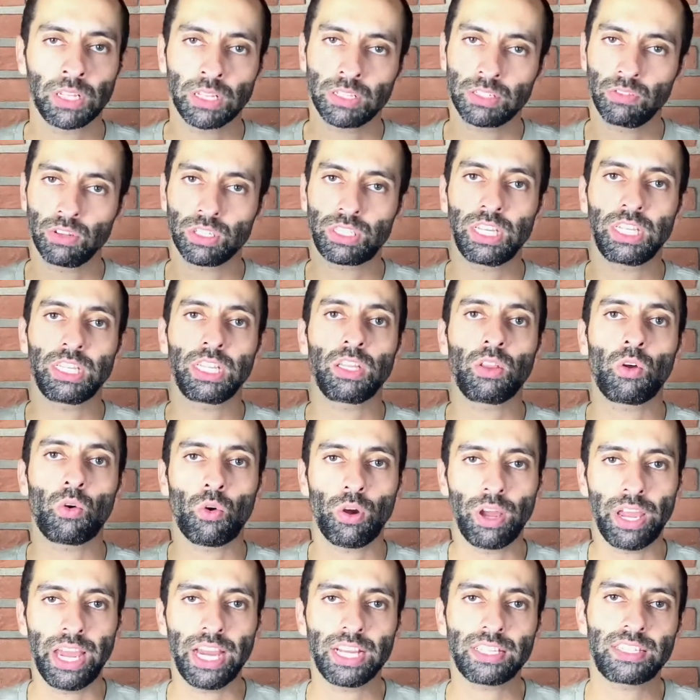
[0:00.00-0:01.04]
Se você ainda não
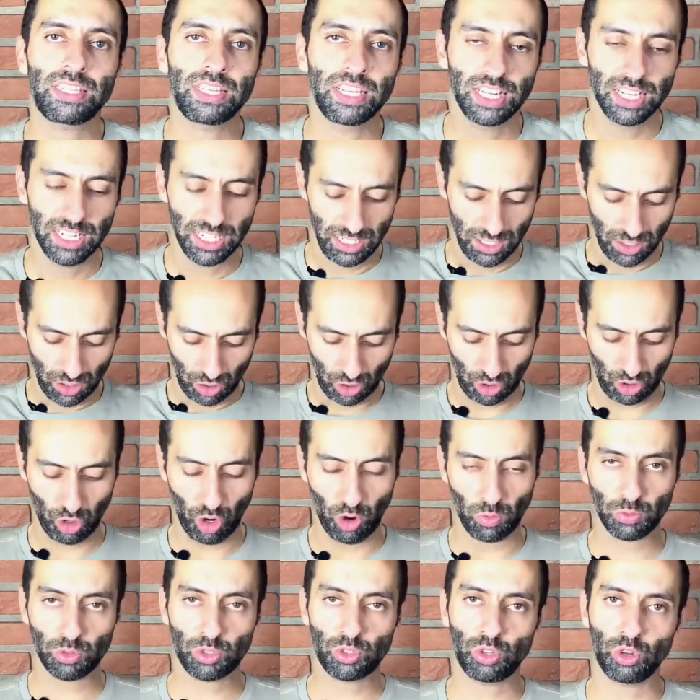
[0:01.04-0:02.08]
conhece,
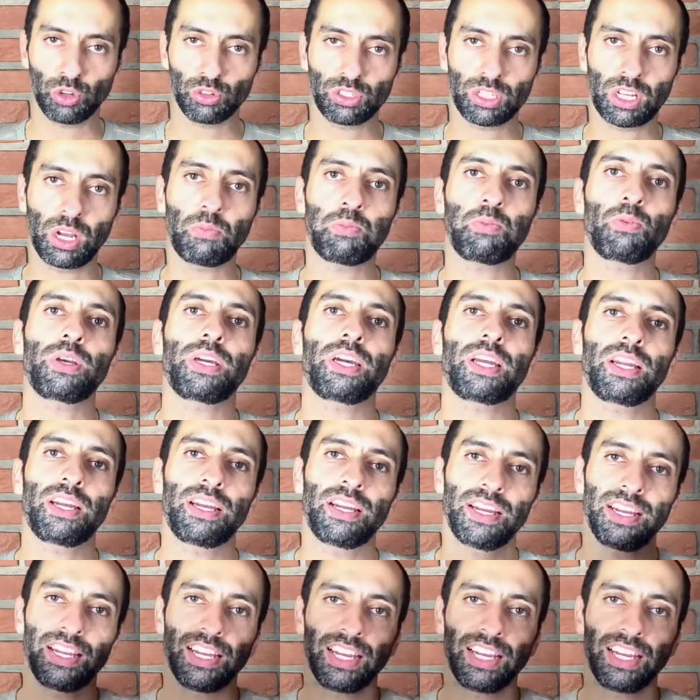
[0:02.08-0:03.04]
Somos Todos Capoeira.